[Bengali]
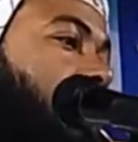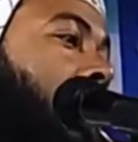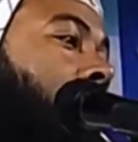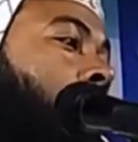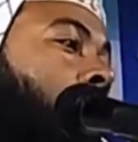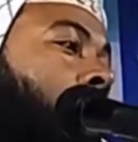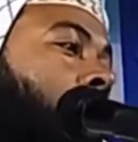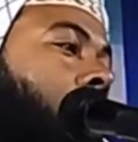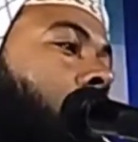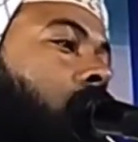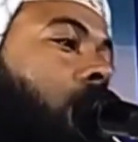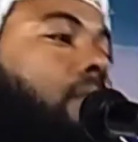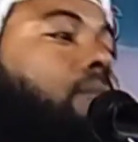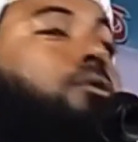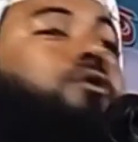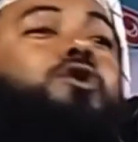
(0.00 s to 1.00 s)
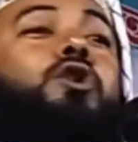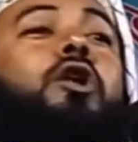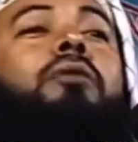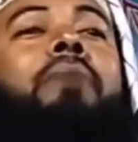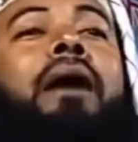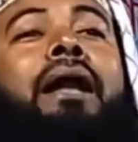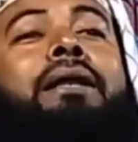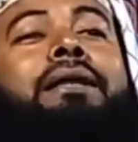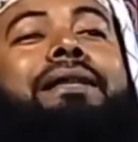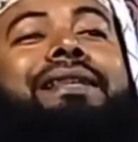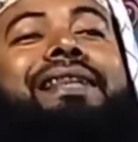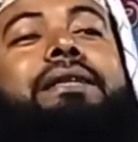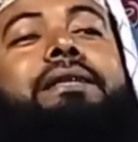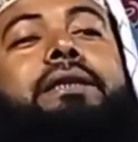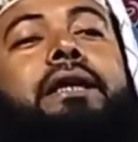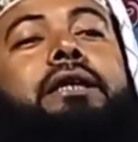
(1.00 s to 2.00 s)
কেন মুসলমান
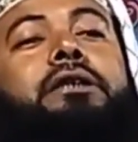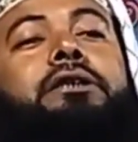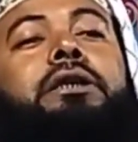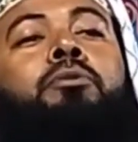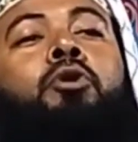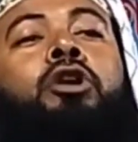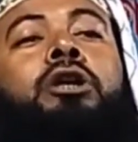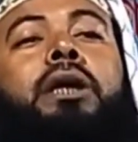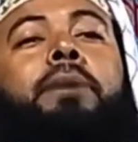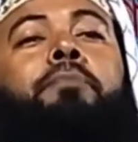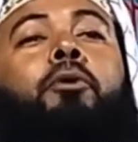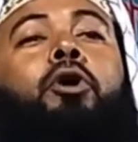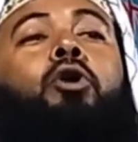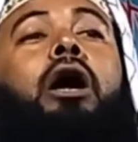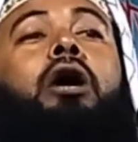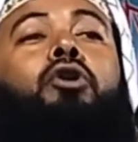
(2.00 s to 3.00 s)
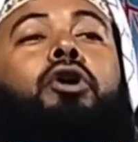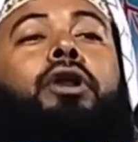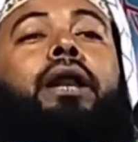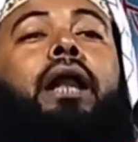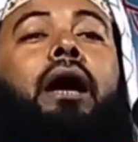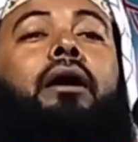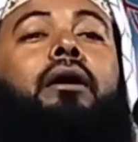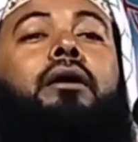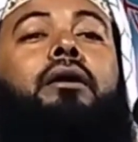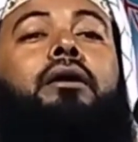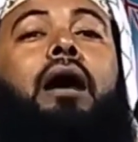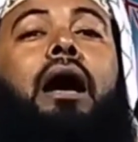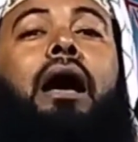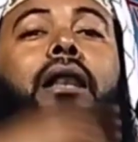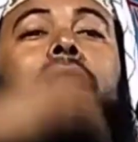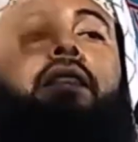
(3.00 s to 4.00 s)
নিজেদের জীবনকে পরোয়া করে না
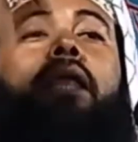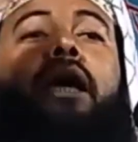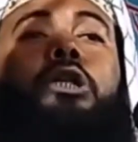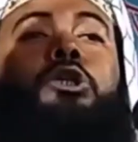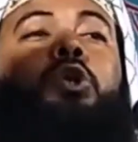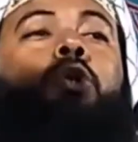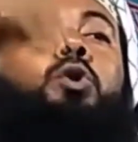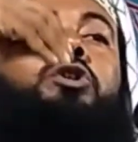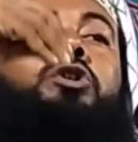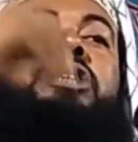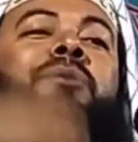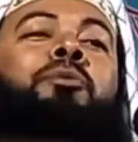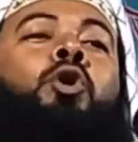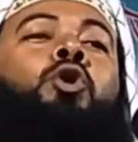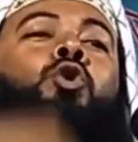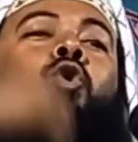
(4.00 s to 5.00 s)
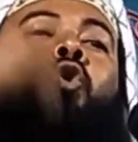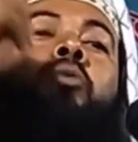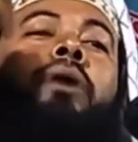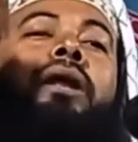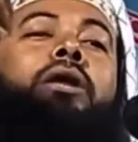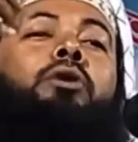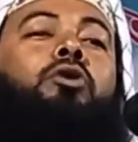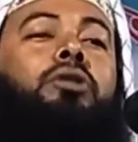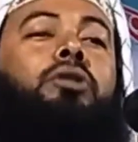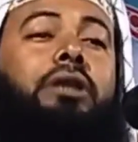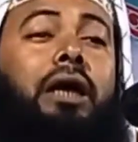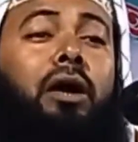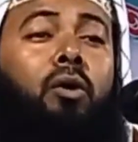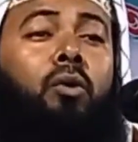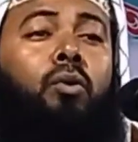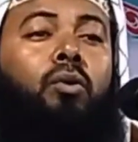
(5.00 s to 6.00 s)
আল্লাহর জন্য জীবন কোরবানি
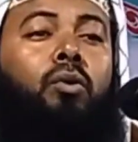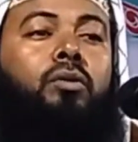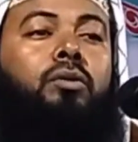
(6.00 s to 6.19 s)
করতেও